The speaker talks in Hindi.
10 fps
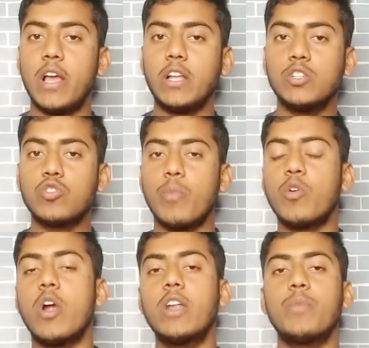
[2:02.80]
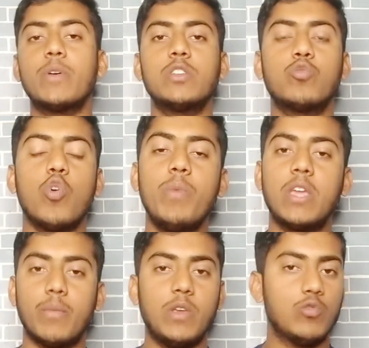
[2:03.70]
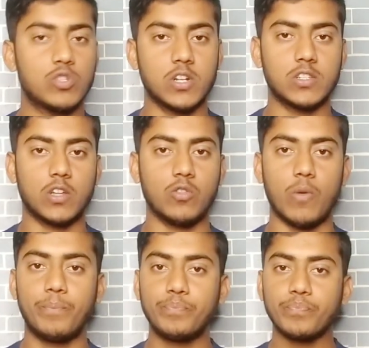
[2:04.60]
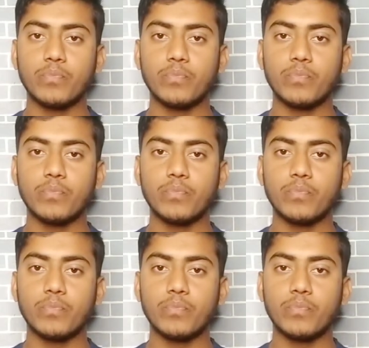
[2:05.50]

मिलेगा जिसको आप लोग हंड्रेड परसेंट कोई भी गेम में यूज़ कर सकते हो